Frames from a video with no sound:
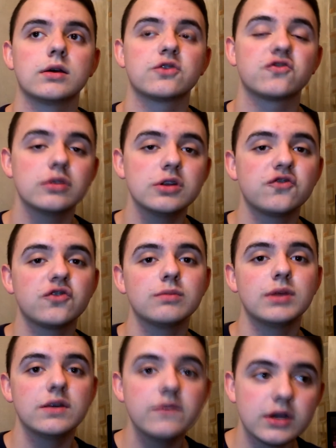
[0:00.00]
Что насчет
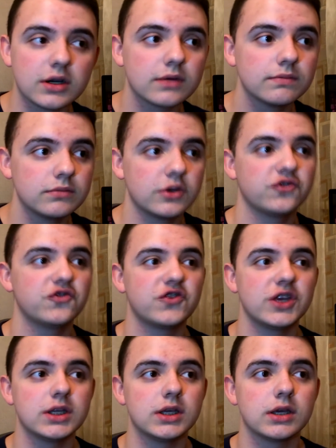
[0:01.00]
болевых
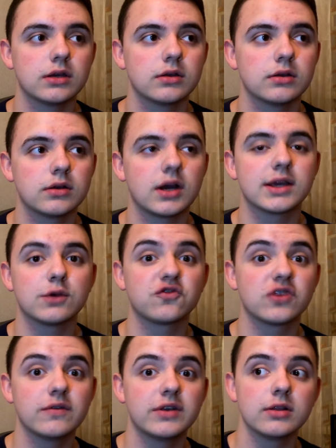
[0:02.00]
ощущений? как я
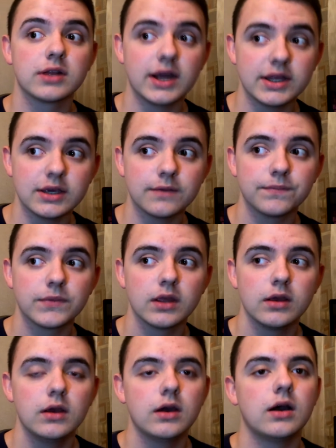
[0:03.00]
уже говорил ранее.
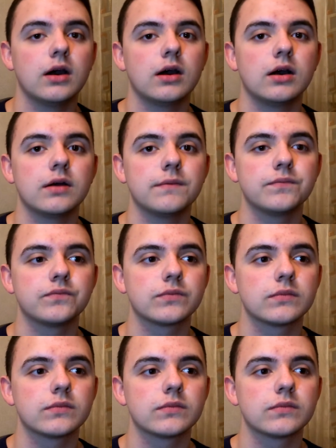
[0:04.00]
А,